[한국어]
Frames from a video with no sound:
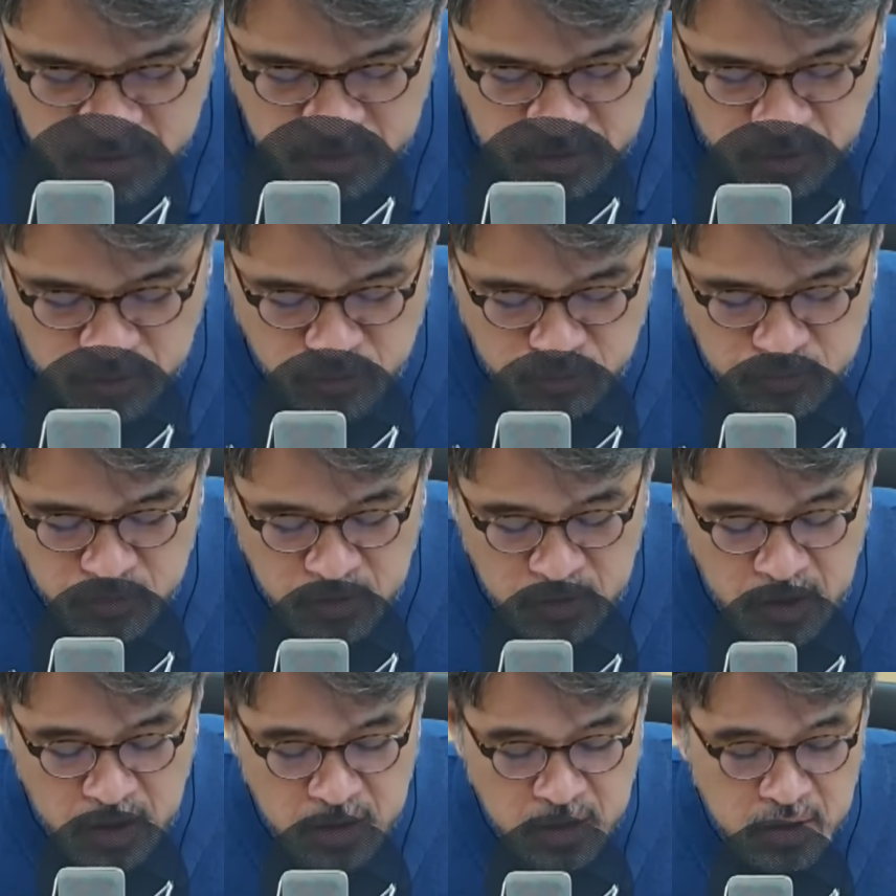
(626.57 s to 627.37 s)

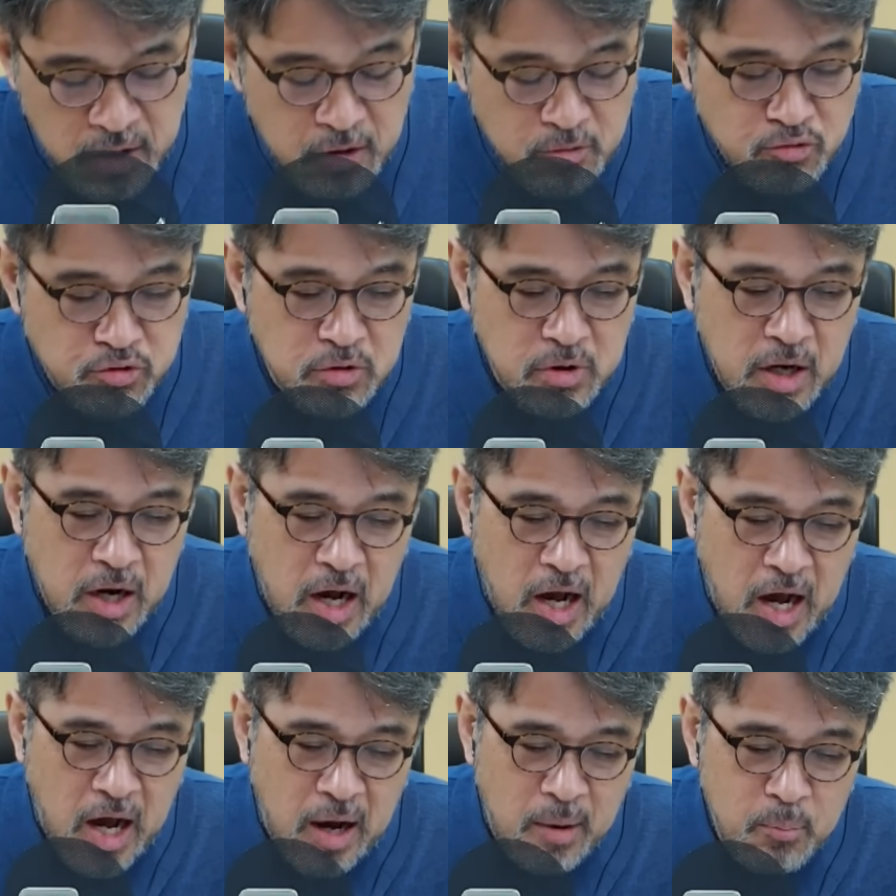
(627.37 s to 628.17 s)
영수증 까는 게
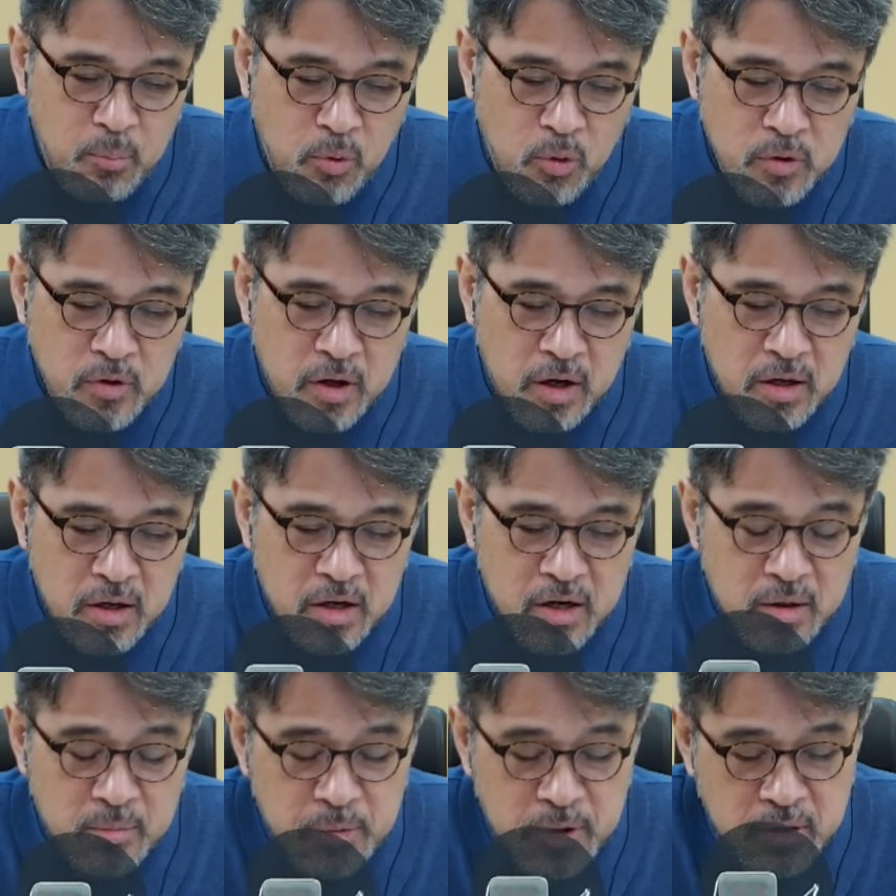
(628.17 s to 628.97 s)

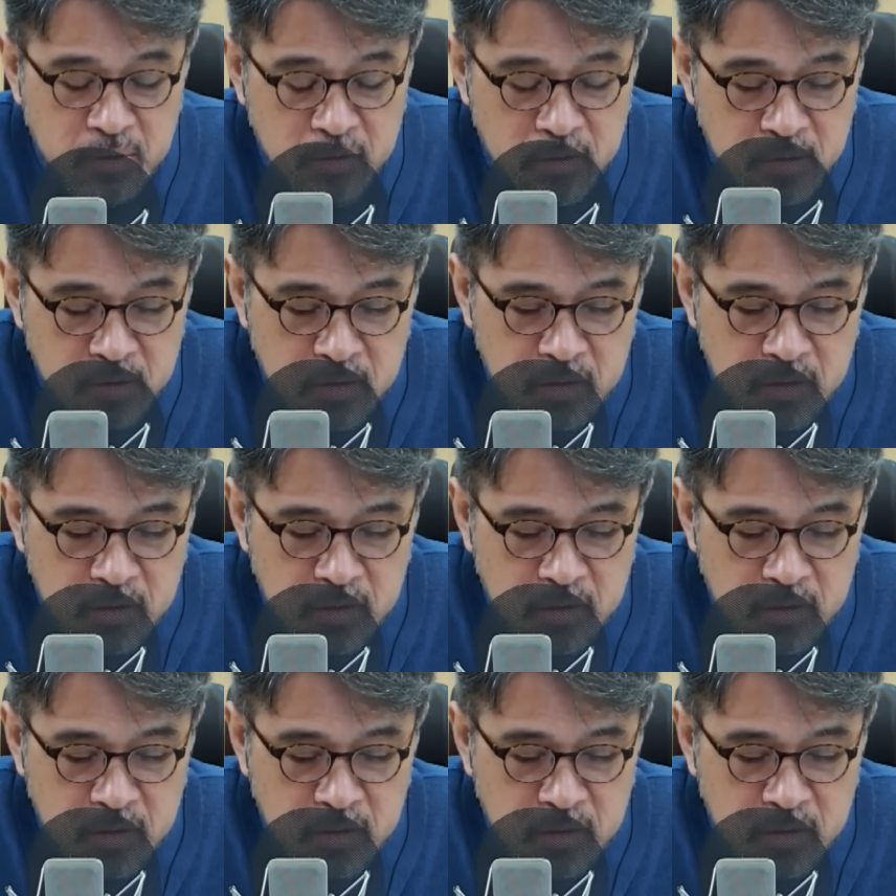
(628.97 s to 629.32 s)
국가안보사항이라면